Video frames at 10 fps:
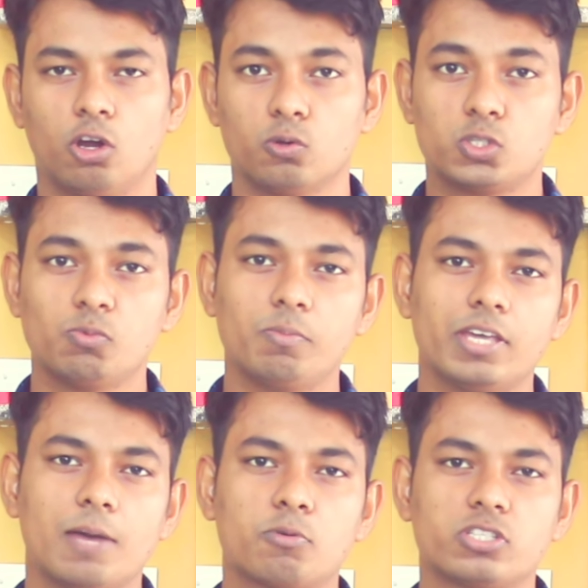और उसमें भी
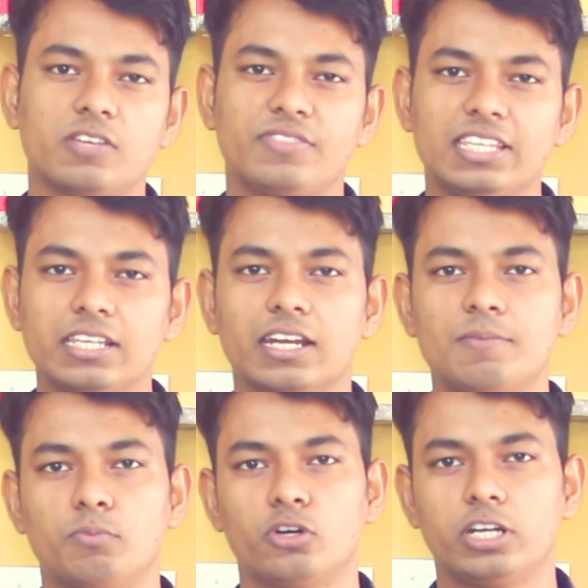आपको सिर्फ तीन ग्राम
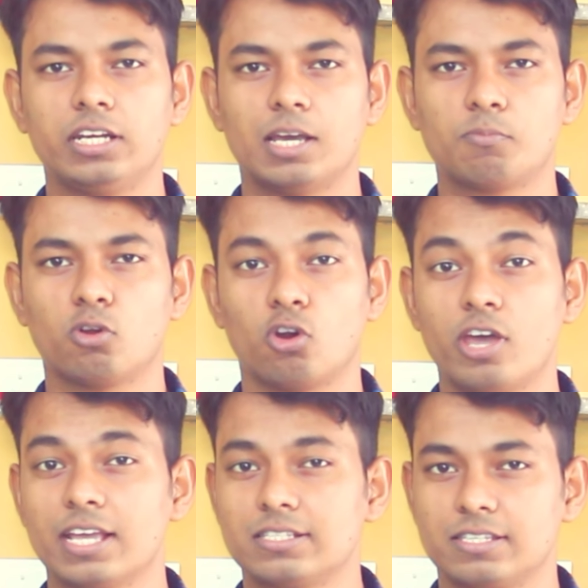प्रोटीन आपको रॉ
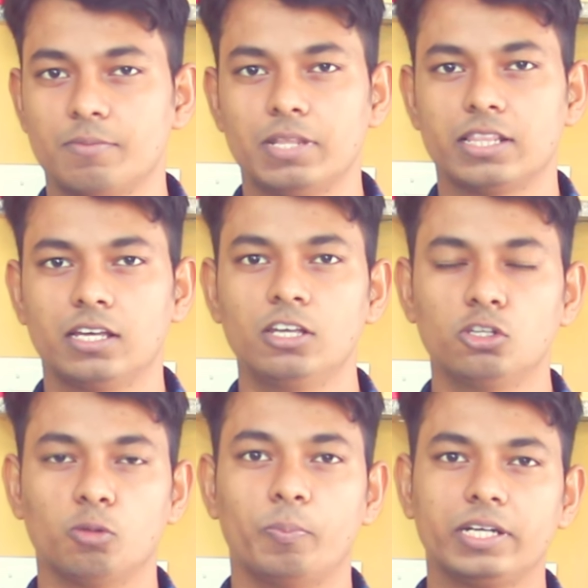एग्स से मिलता है
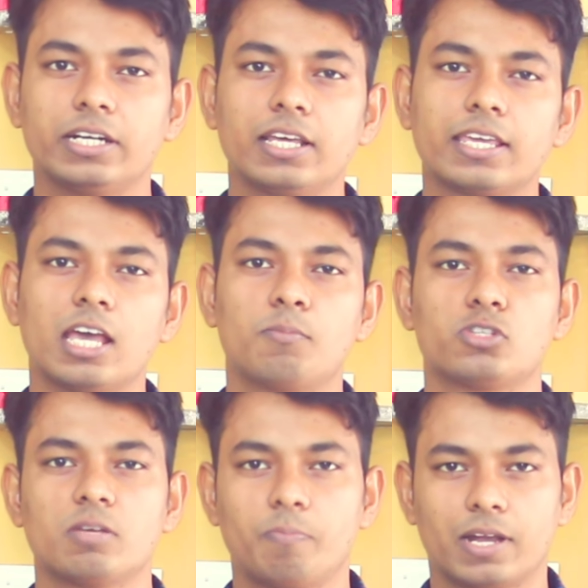तो बेटर है कि आप
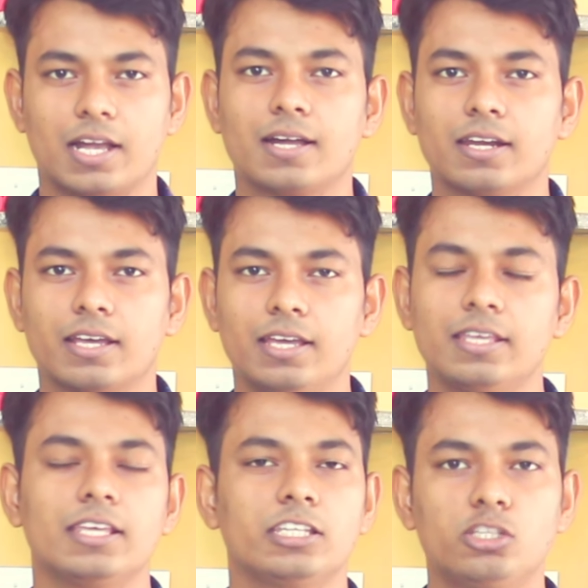उसे पका कर खाएं
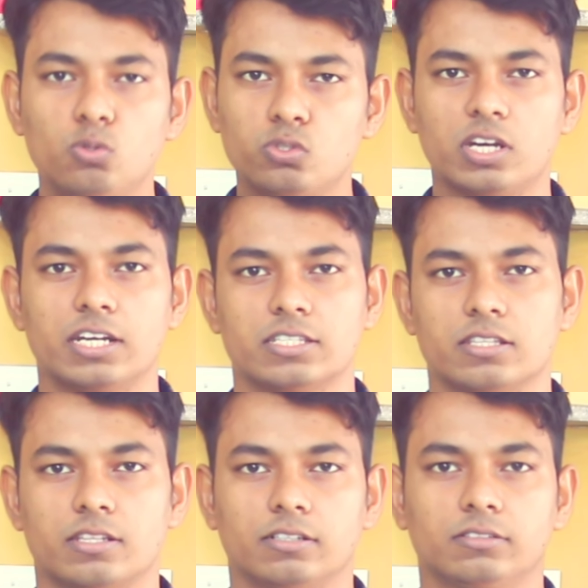ये दूसरा
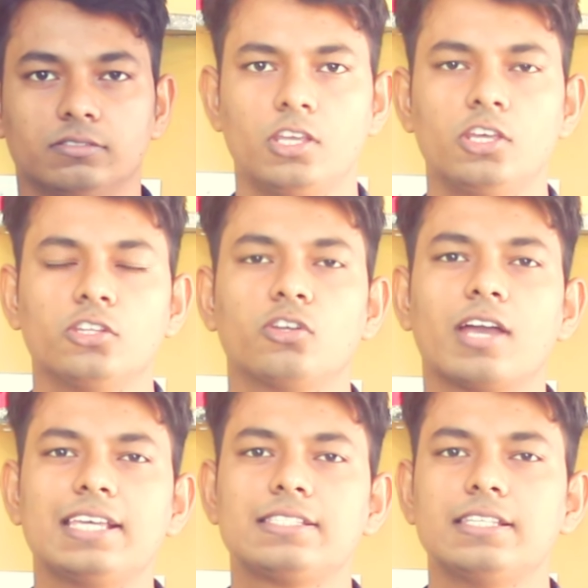रीज़न था तो
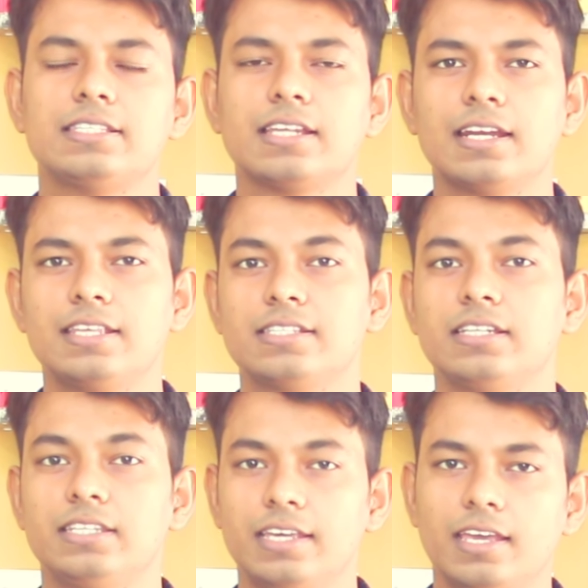गाइज तीसरा रीज़न
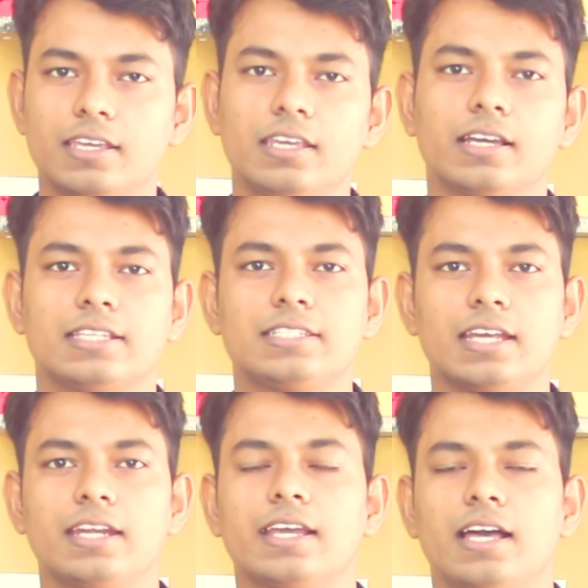ये है कि कच्चे
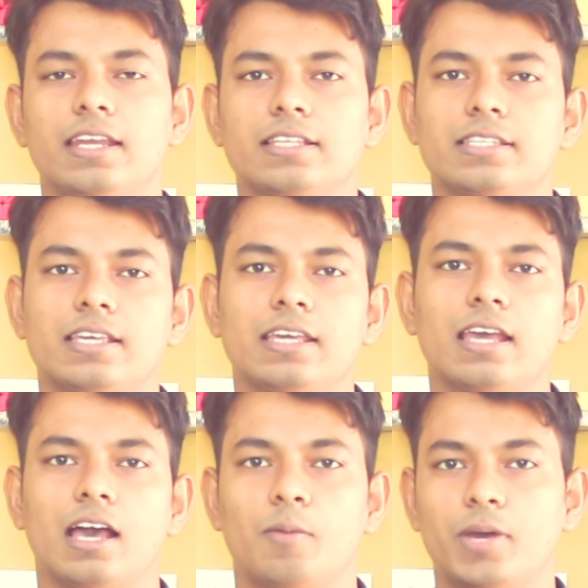अंडे खाने से
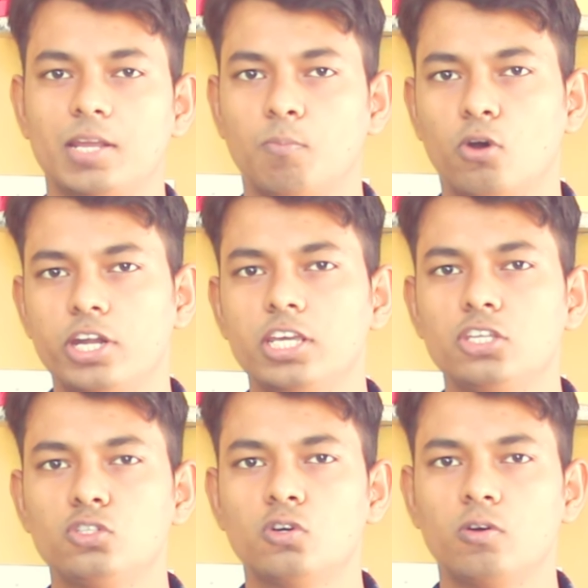हमारे बॉडी की
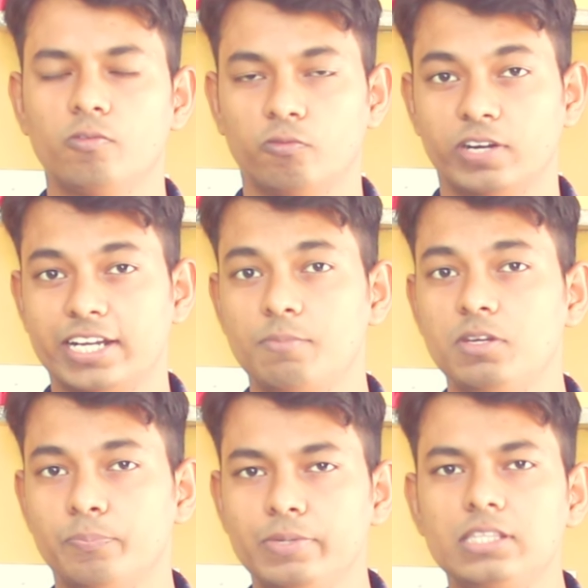जो
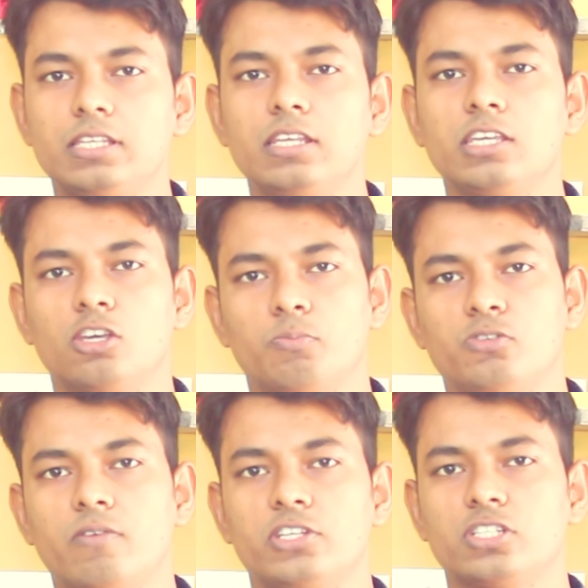विटामिन बी थ्री की
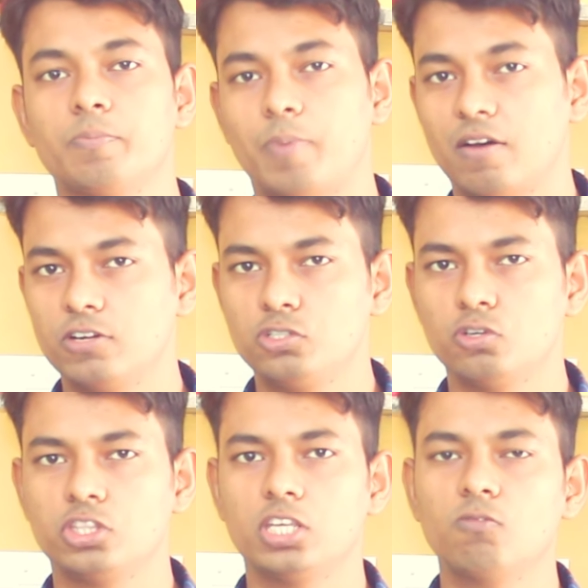ऑब्जर्वेशन पावर जो
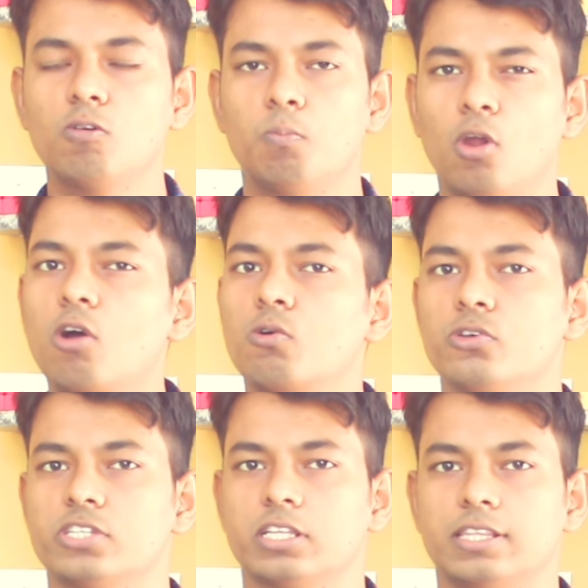होती है वो ब्लॉक
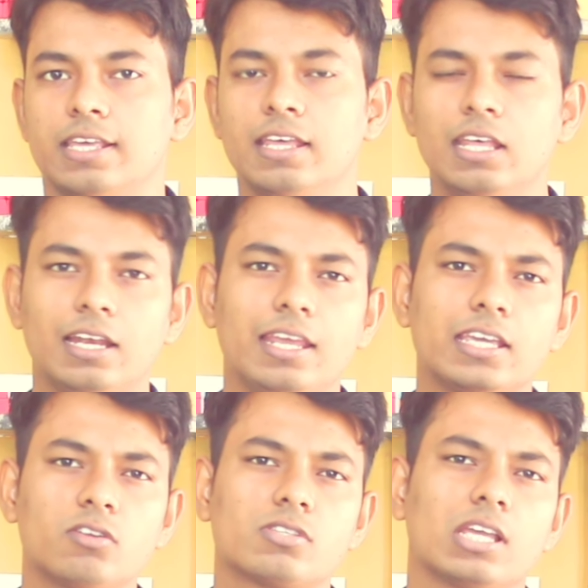हो सकती है
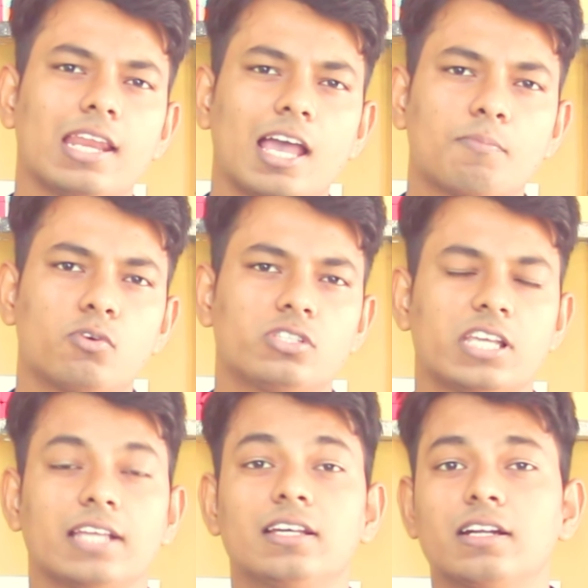लेकिन उसके लिए आपको
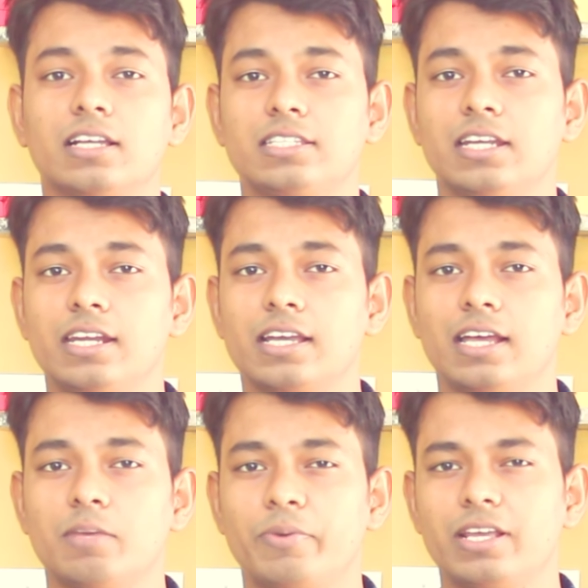ज़्यादा कच्चे अंडे
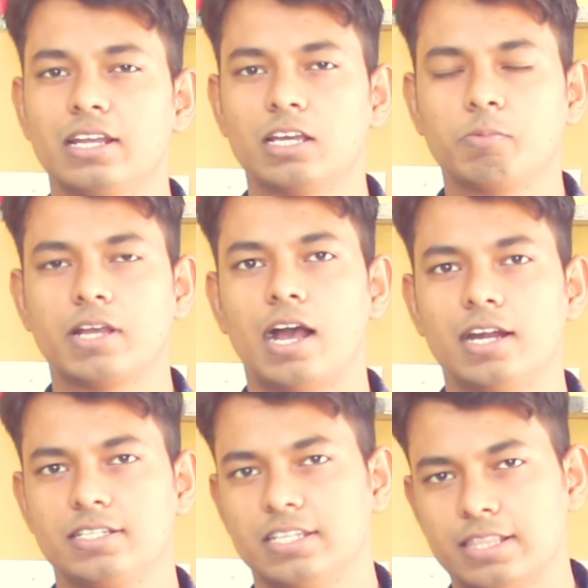खाने पड़ेंगे लगभग
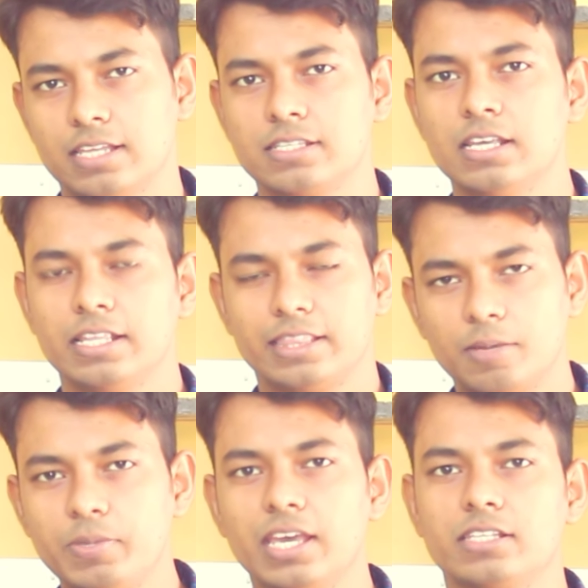आठ से दस
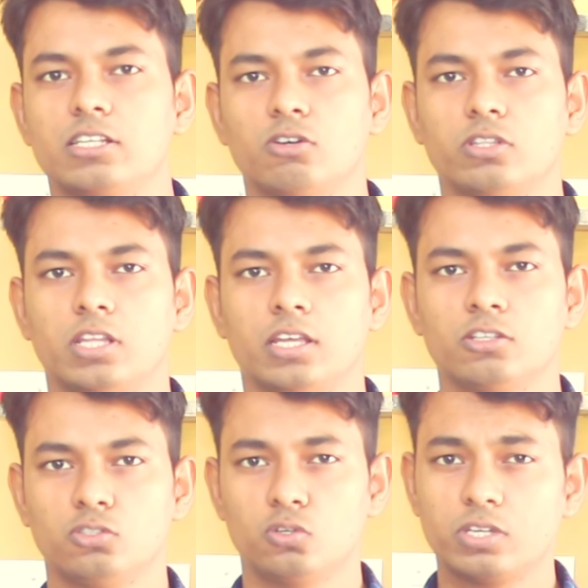तभी ऐसा होता
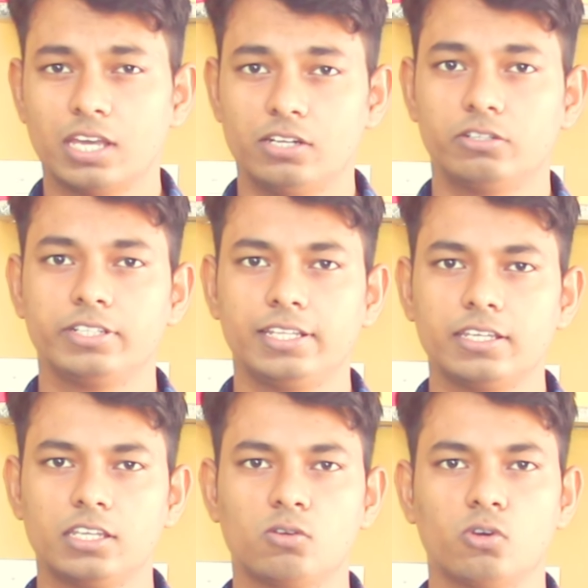है जो कि आई डोंट
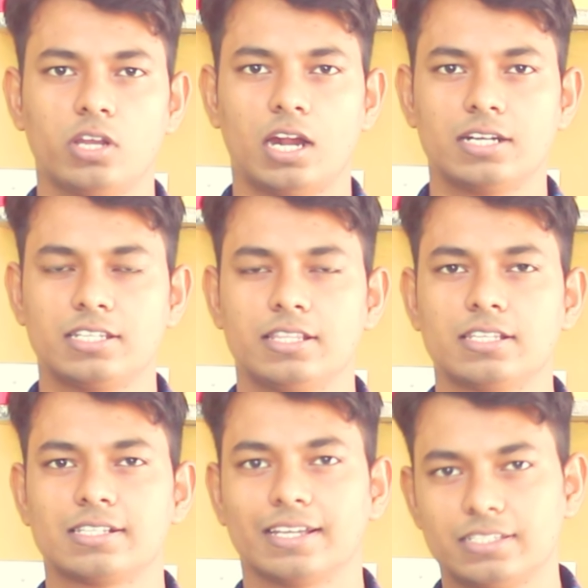थिंक कि कोई आठ से
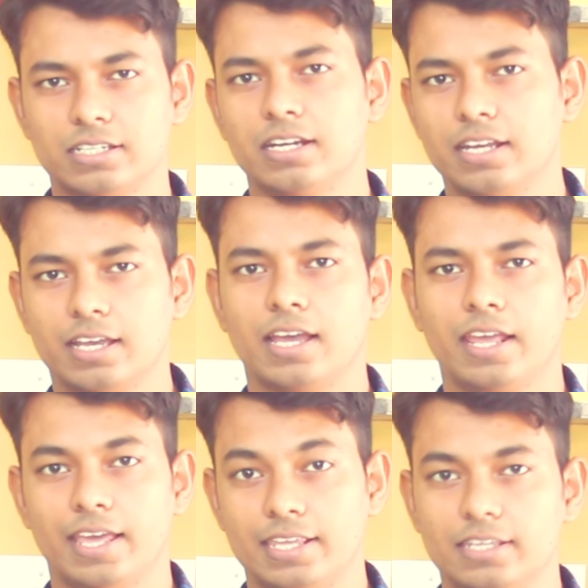दस कच्चे अंडे खाएगा